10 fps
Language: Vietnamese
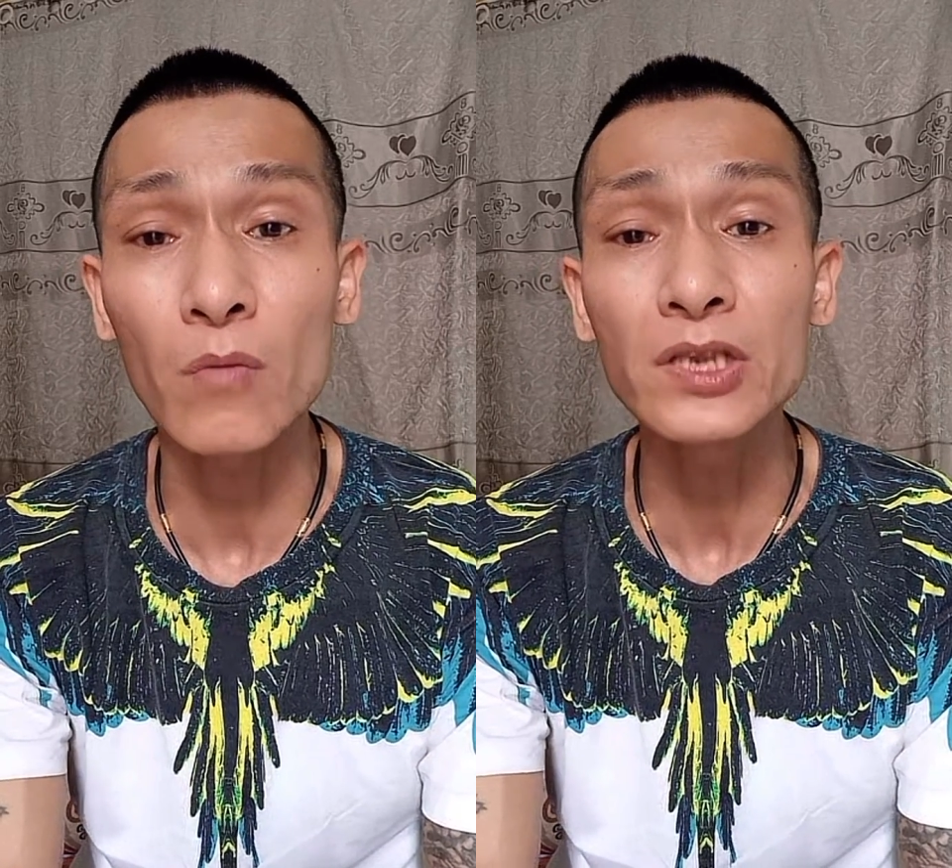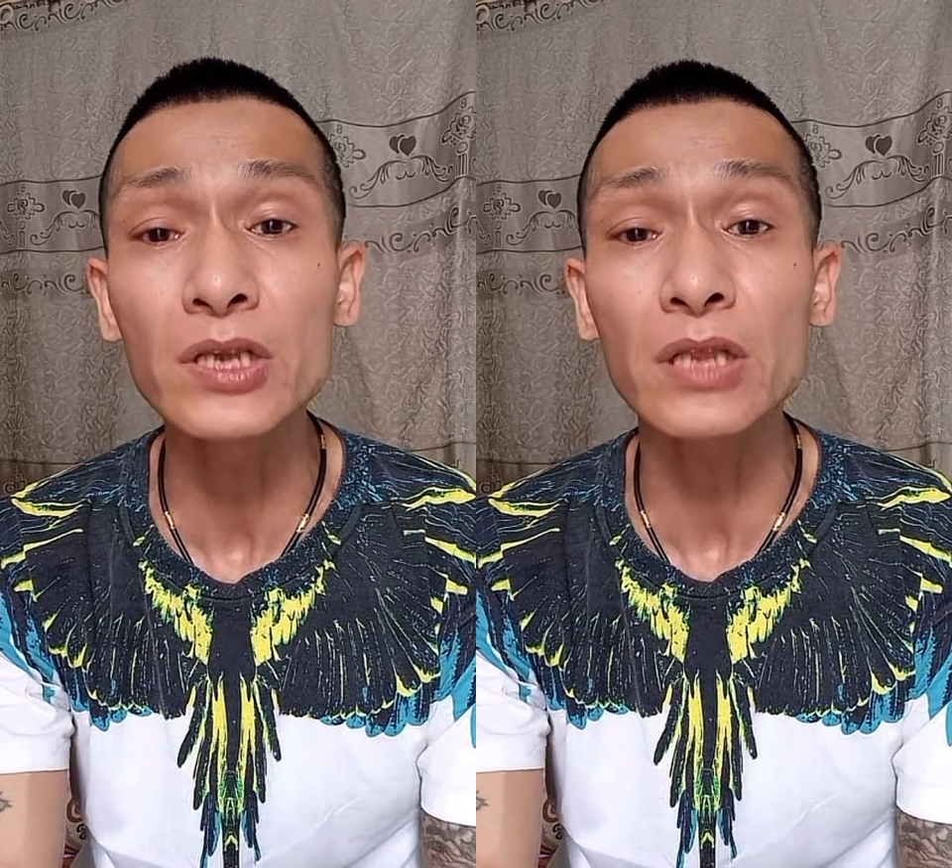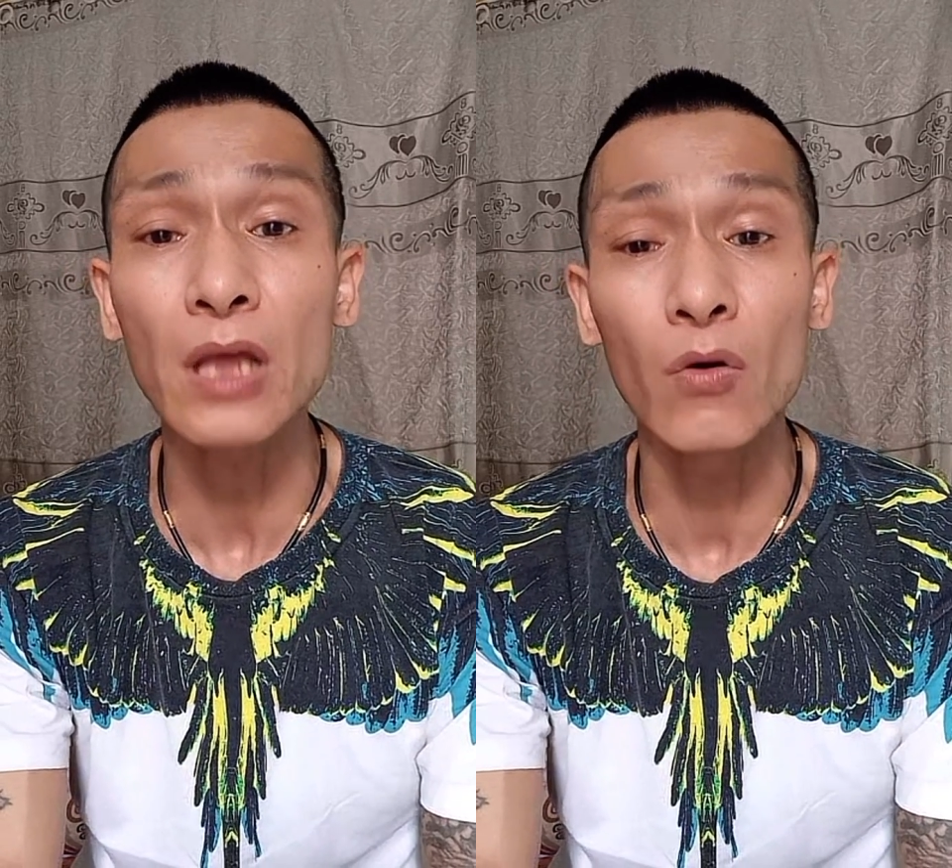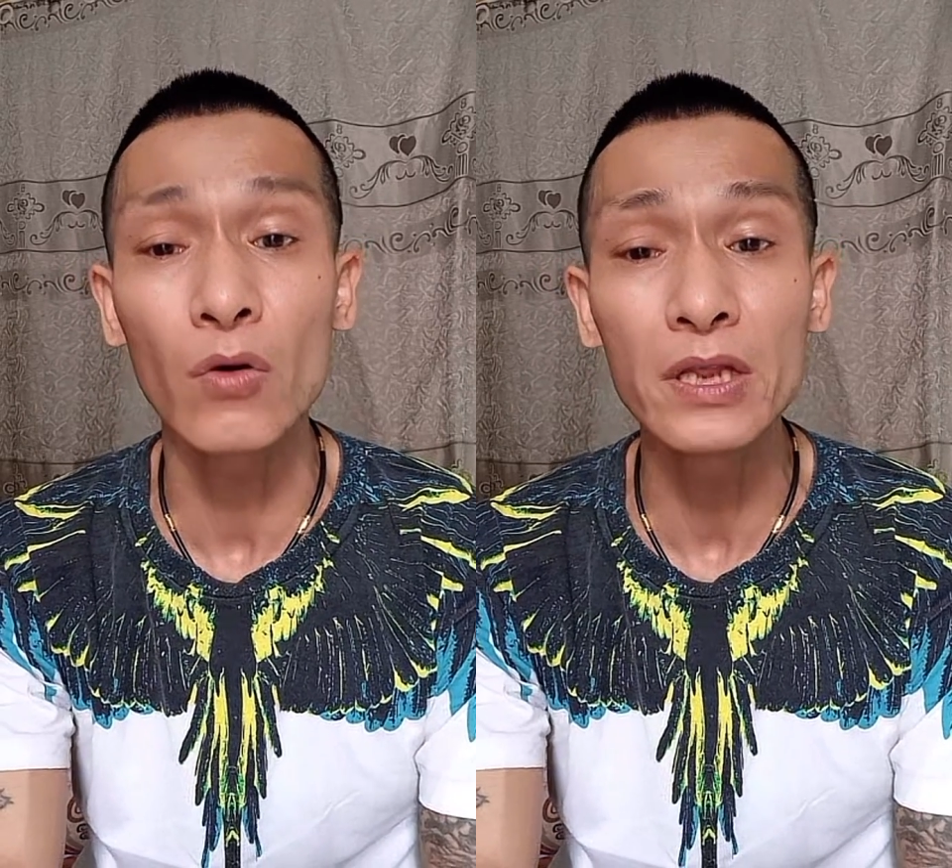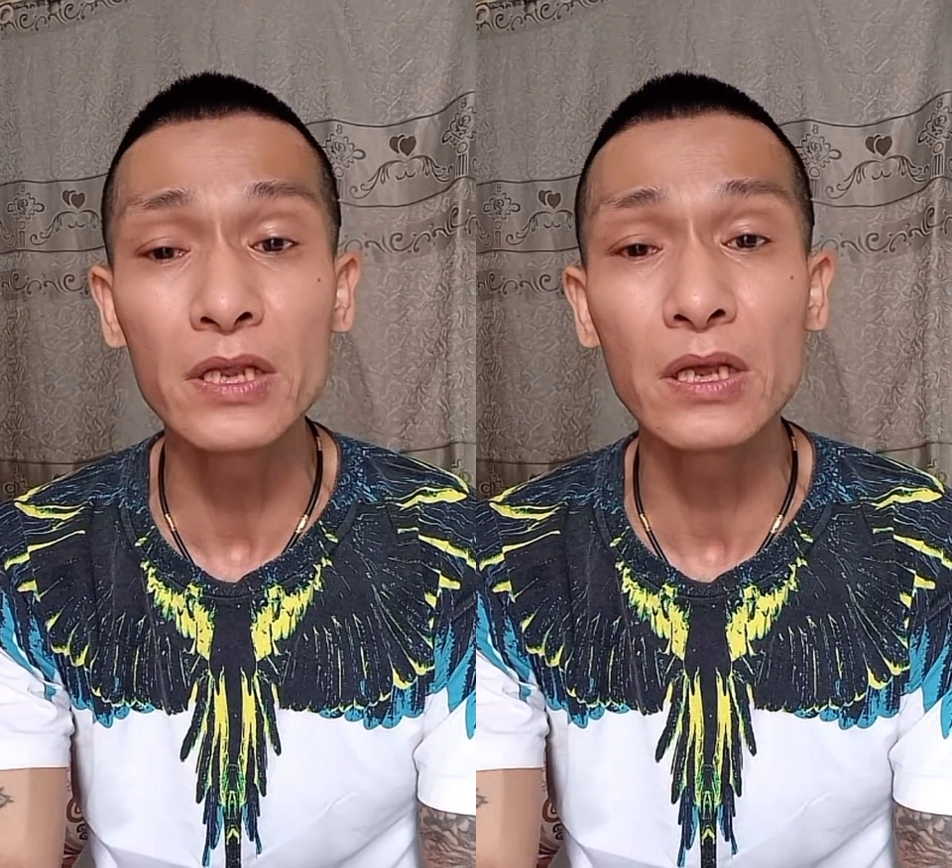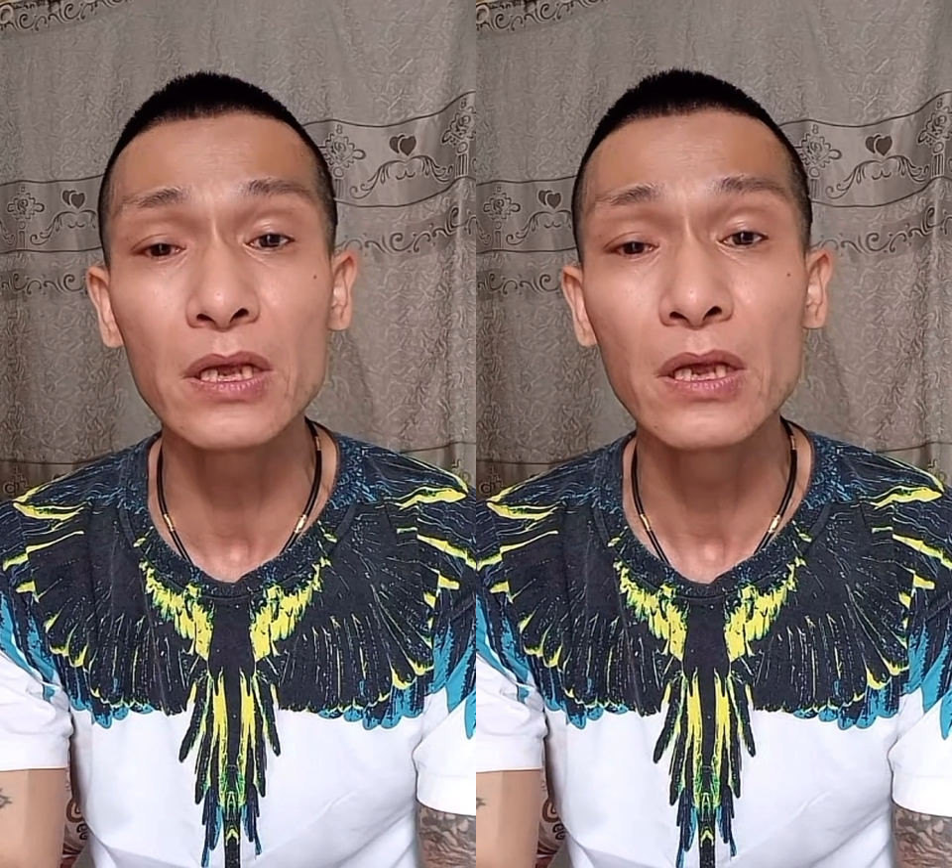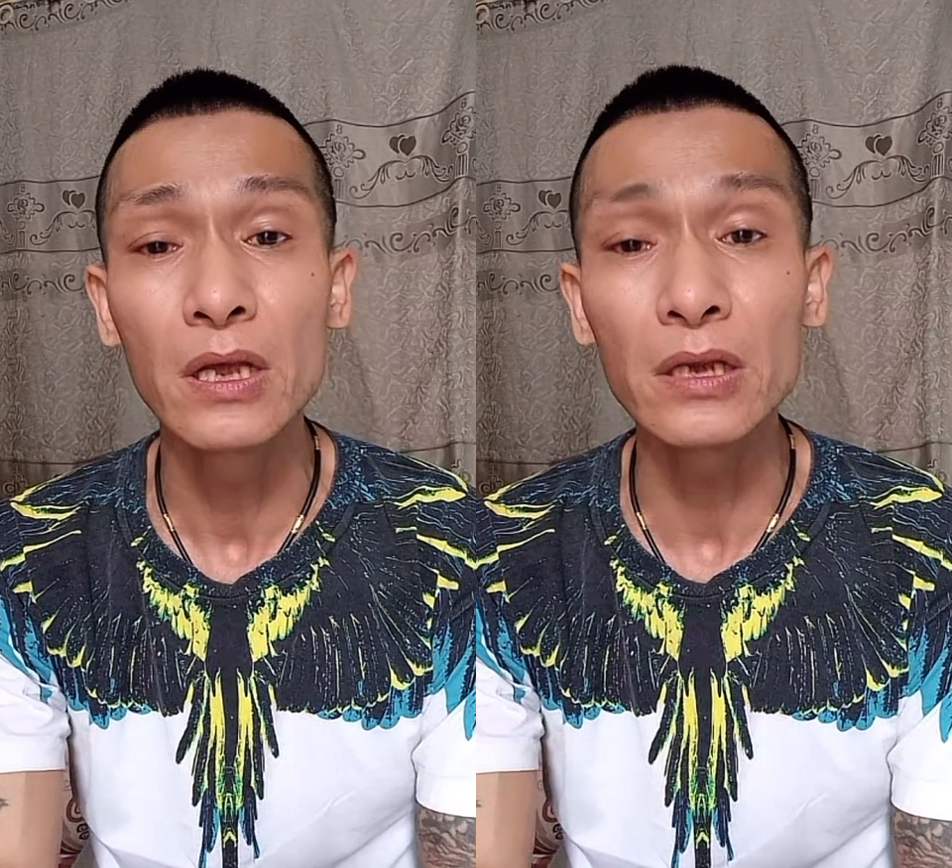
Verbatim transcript: mấy chiếc tàu đi